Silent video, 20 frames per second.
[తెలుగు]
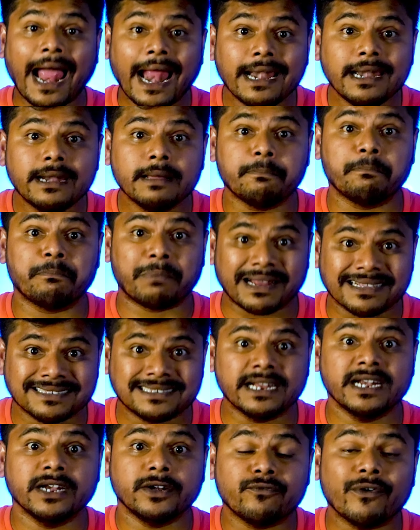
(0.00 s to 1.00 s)
అండ్
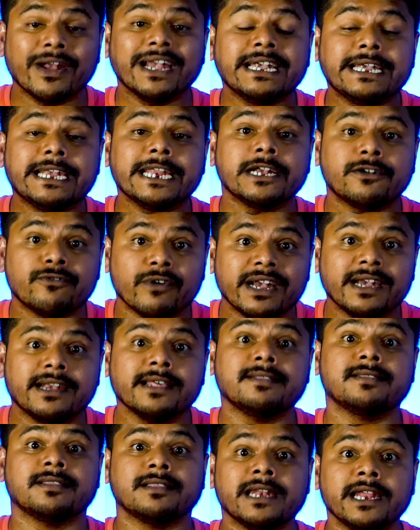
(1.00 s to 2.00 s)
ప్రజెంట్ ట్వంటీ
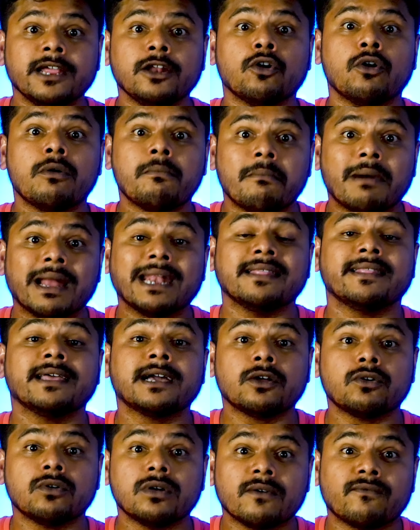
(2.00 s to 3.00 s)
ట్వంటీ త్రీలో మన
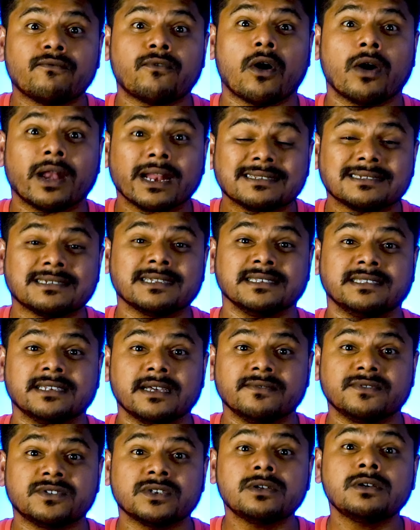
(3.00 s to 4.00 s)
దగ్గర ఉన్న ఫారెక్స్
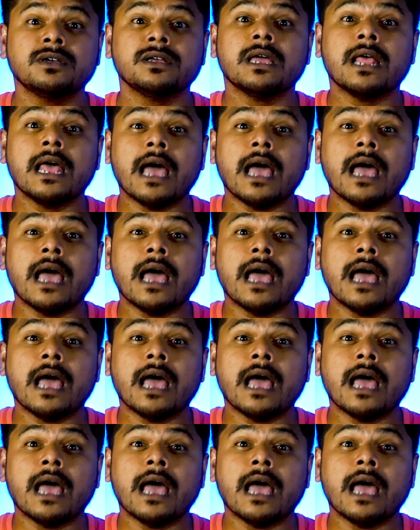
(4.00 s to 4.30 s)
రిజర్వ్స్